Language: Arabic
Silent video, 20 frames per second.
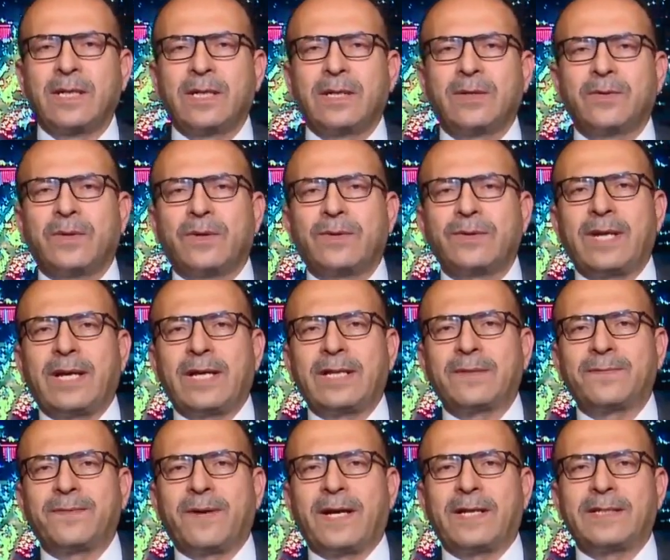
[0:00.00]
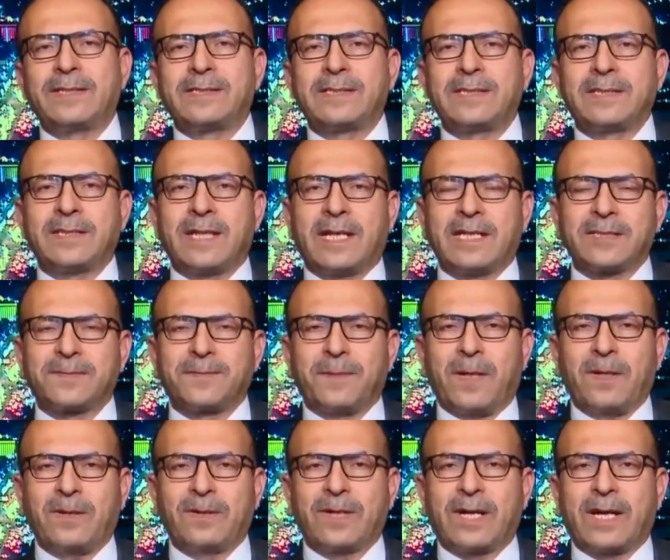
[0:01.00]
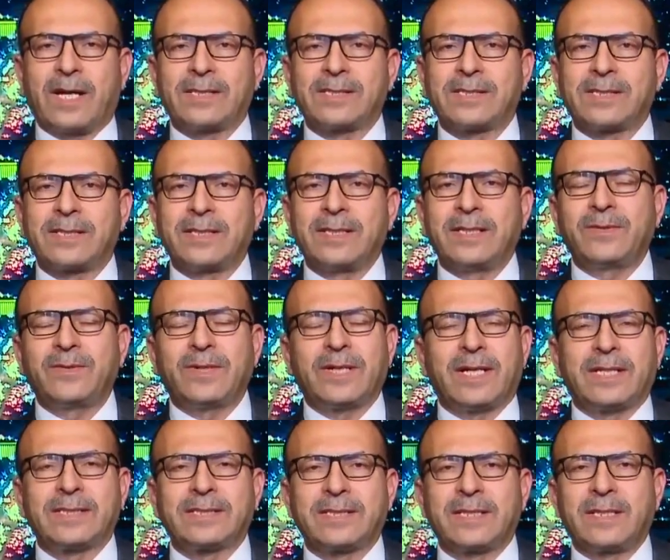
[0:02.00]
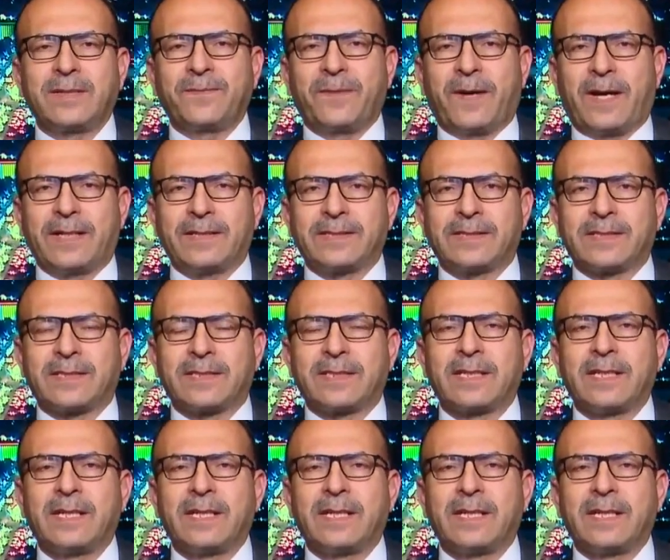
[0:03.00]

وهنالك فائزين أصبحوا خاسرين وخاسرين فائزين